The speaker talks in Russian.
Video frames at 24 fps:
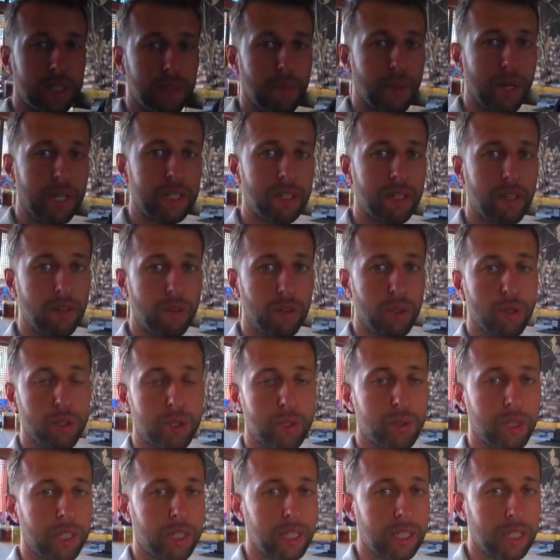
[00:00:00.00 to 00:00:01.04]
забронировали у
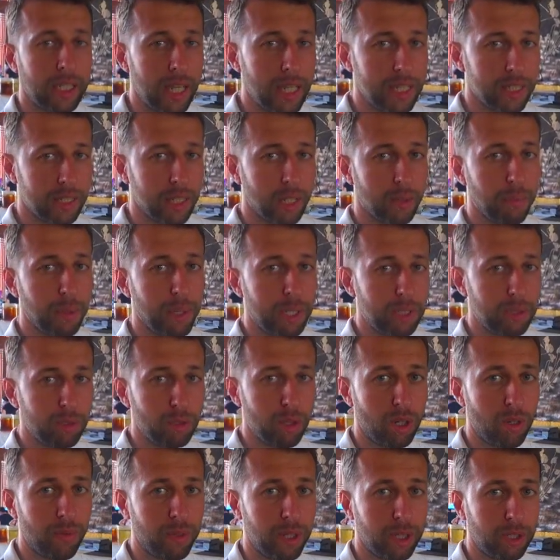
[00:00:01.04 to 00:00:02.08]
своих китайских
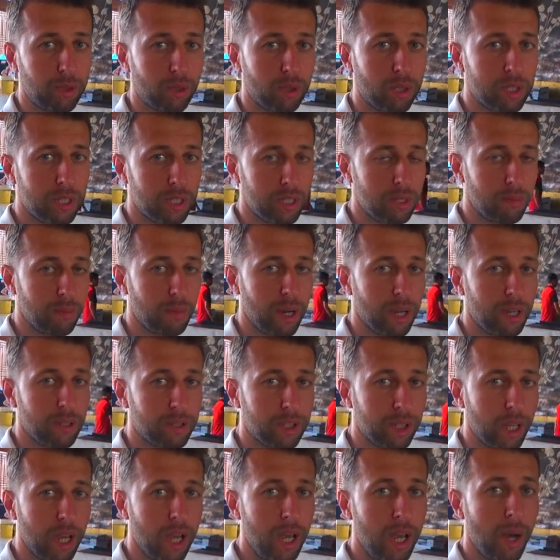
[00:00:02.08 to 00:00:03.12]
партнеров, которые
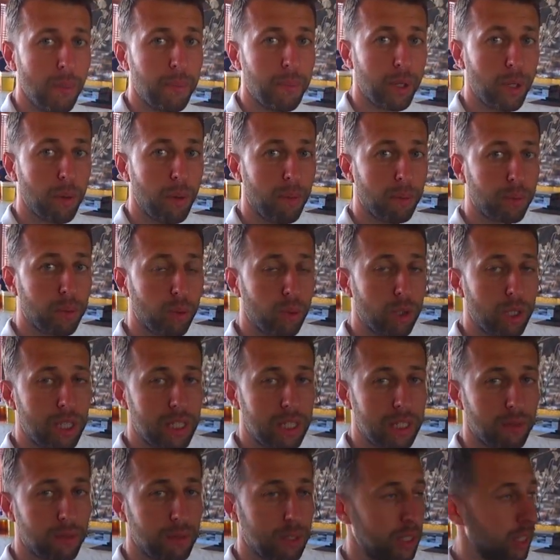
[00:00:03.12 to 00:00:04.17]
занимаются приемом
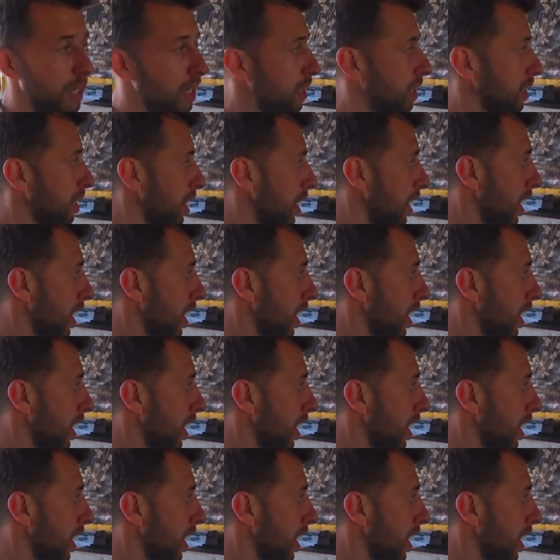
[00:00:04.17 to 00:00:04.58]
туристов здесь.